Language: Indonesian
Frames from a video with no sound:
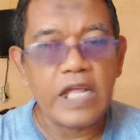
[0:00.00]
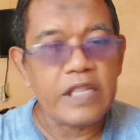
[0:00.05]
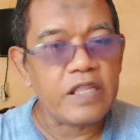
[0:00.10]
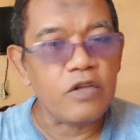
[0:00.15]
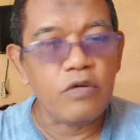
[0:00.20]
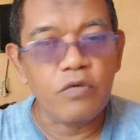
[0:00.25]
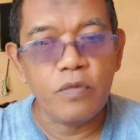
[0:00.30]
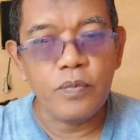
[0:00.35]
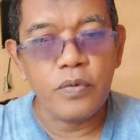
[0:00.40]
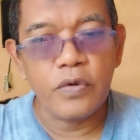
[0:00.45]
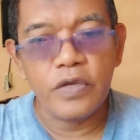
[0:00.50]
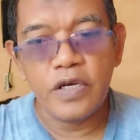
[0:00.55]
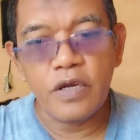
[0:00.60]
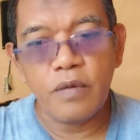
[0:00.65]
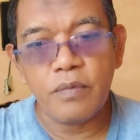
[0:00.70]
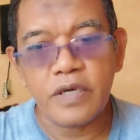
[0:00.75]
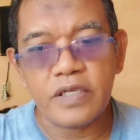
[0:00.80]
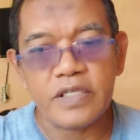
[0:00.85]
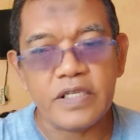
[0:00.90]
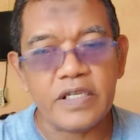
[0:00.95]
nanti hubungi
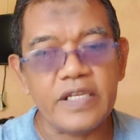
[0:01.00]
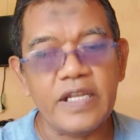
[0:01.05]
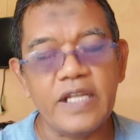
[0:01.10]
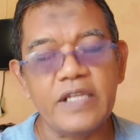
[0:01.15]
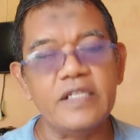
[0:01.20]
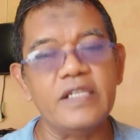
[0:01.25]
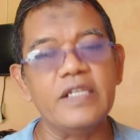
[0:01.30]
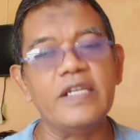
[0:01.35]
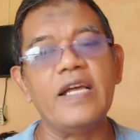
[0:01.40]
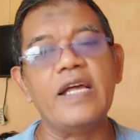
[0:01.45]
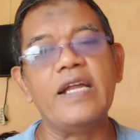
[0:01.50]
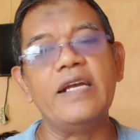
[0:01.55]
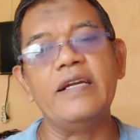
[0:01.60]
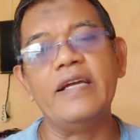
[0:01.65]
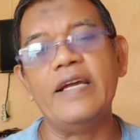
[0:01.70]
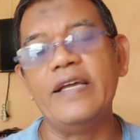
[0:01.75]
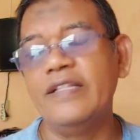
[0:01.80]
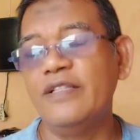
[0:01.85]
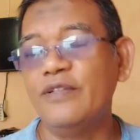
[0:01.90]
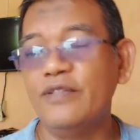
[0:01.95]
nomor sekian-sekian.
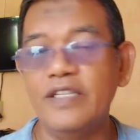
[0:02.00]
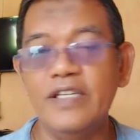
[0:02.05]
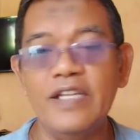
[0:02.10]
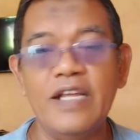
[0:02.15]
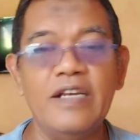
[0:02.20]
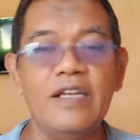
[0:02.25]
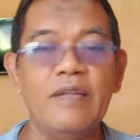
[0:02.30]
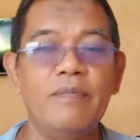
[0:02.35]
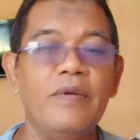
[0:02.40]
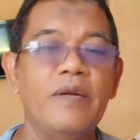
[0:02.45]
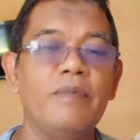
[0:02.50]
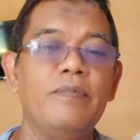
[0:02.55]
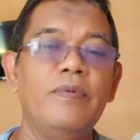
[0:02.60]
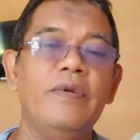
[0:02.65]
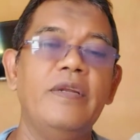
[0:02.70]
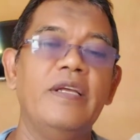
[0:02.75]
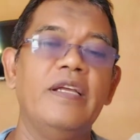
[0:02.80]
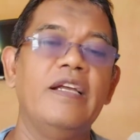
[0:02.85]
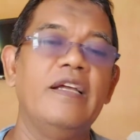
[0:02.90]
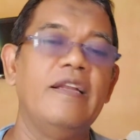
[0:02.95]
Nah, itu tidak
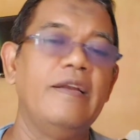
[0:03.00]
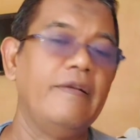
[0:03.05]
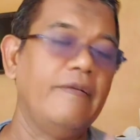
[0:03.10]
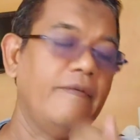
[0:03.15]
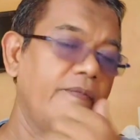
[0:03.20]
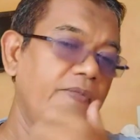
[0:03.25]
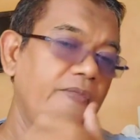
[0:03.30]
diperbolehkan.